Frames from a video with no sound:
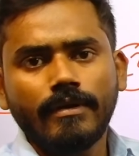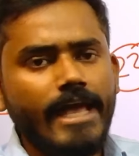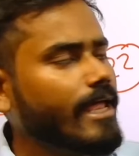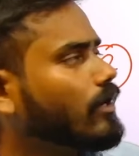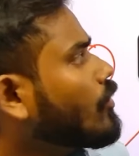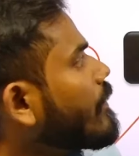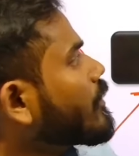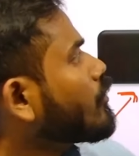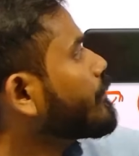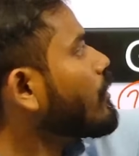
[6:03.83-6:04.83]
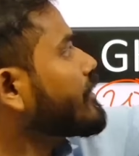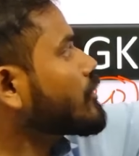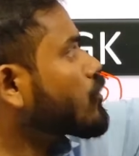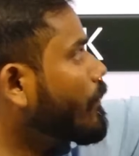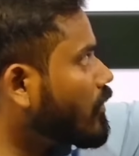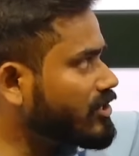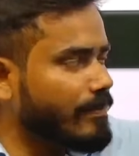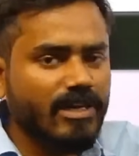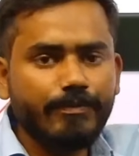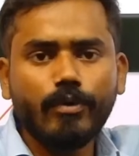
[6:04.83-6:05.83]
এইরকম ভাবে তুমি পলিটি সব কটা
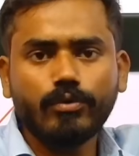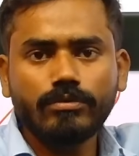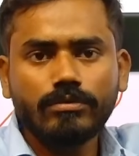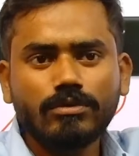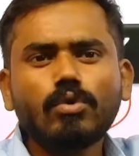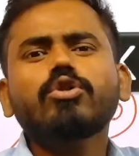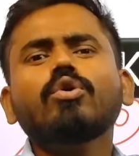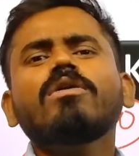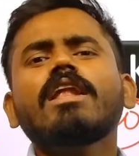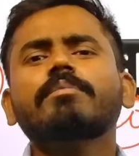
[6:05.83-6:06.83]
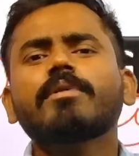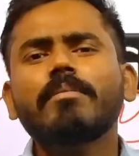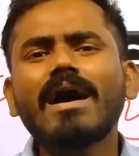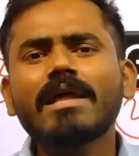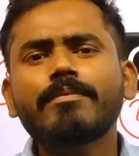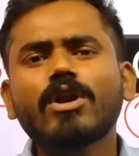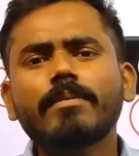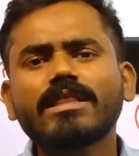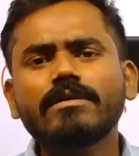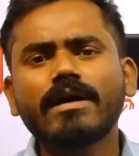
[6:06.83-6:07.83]
চ্যাপ্টার পড়ো কতক্ষণ লাগবে বাংলা পড়া
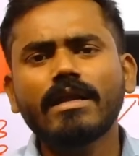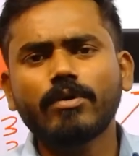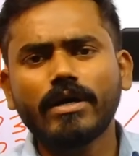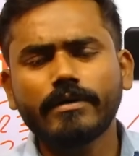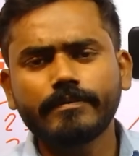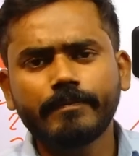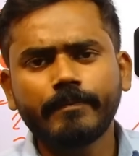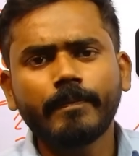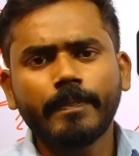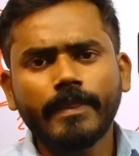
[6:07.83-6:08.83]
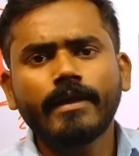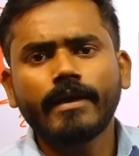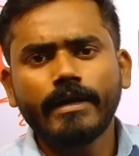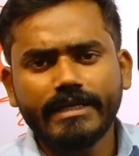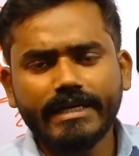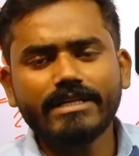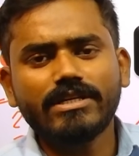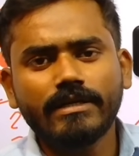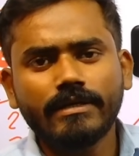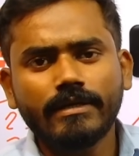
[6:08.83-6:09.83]
পাতি বাংলায় পড়া ঠিক আছে
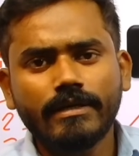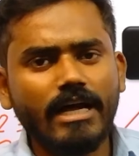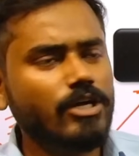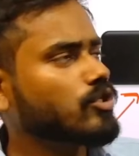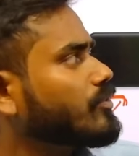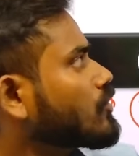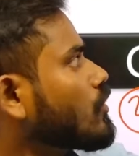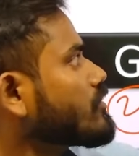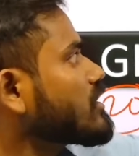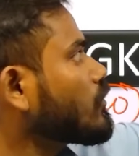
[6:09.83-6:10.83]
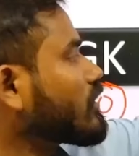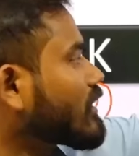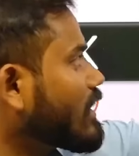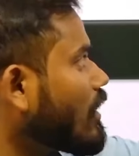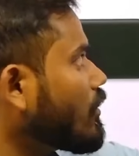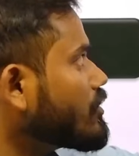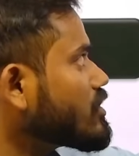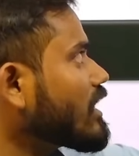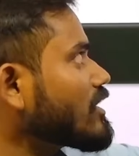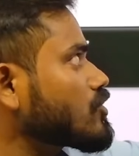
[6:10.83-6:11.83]
রাষ্ট্রপতির কনসেপ্ট কোথা থেকে নেওয়া হয়েছে
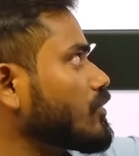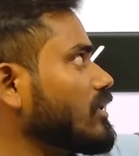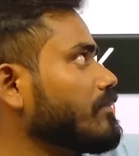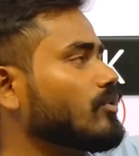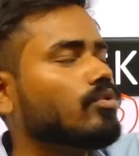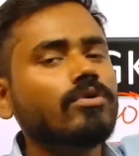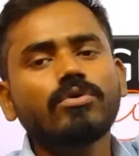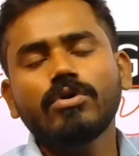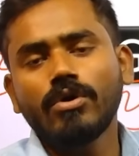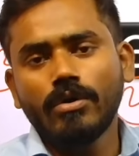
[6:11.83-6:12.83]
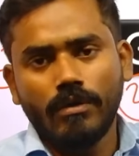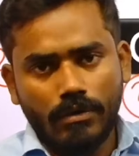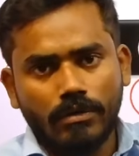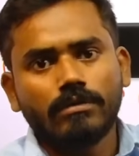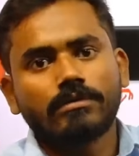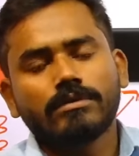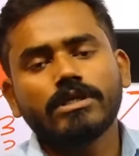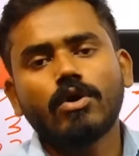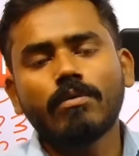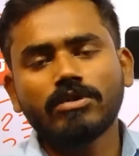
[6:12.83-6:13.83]
রাষ্ট্রপতির মৃত্যুদণ্ড যে
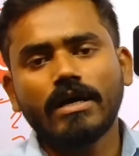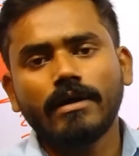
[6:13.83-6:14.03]
ক্ষমতা